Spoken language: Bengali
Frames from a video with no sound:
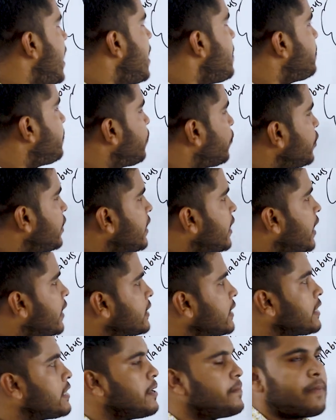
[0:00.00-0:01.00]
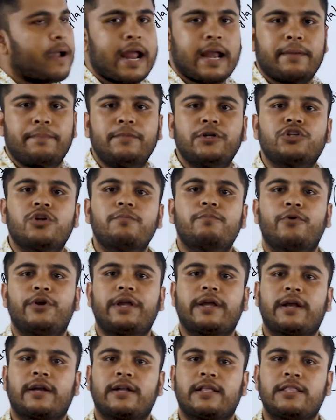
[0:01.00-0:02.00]
এই পরীক্ষাটা দিবা অ্যাডমিশন
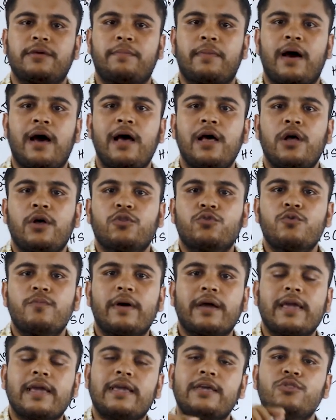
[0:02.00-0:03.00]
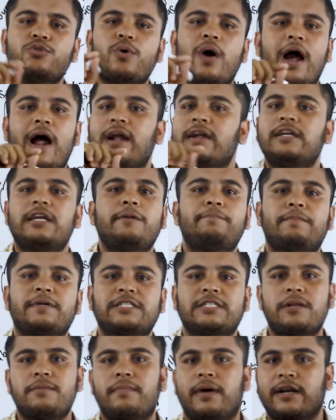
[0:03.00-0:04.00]
পরীক্ষাটা দিবা তোমাকে কিন্তু হান্ড্রেড
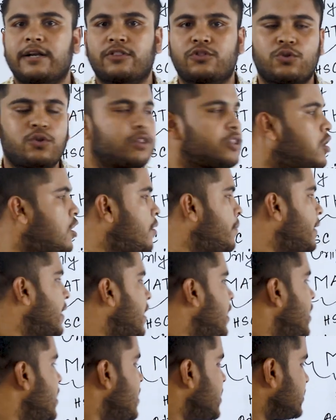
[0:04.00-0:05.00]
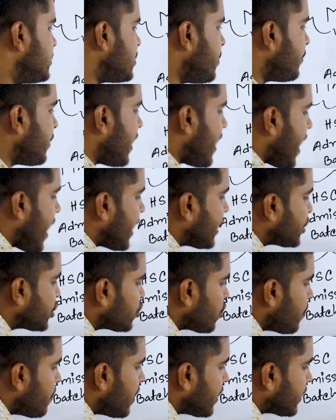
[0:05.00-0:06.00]
পার্সেন্ট মার্ক তুলতে হবে না যেমন
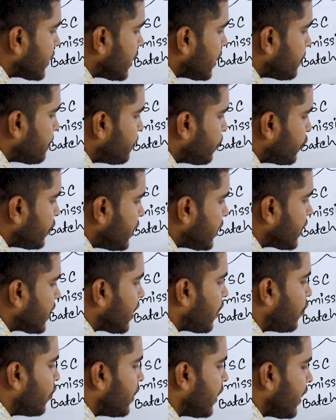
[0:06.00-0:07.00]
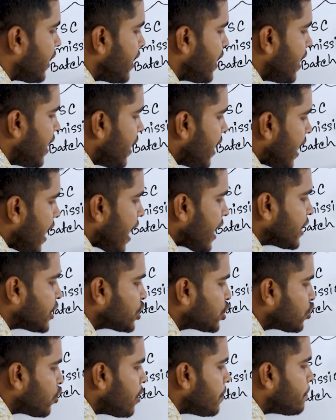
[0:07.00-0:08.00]
একশো মার্কের পরীক্ষা হলে
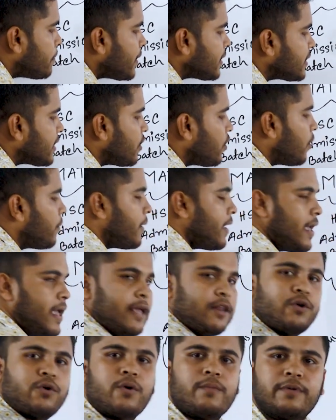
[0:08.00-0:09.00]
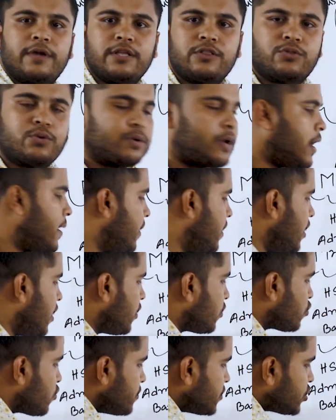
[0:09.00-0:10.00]
একশোই পেতে হবে এরকম কিন্তু না
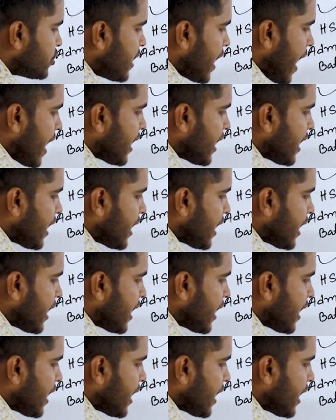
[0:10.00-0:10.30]
তুমি যদি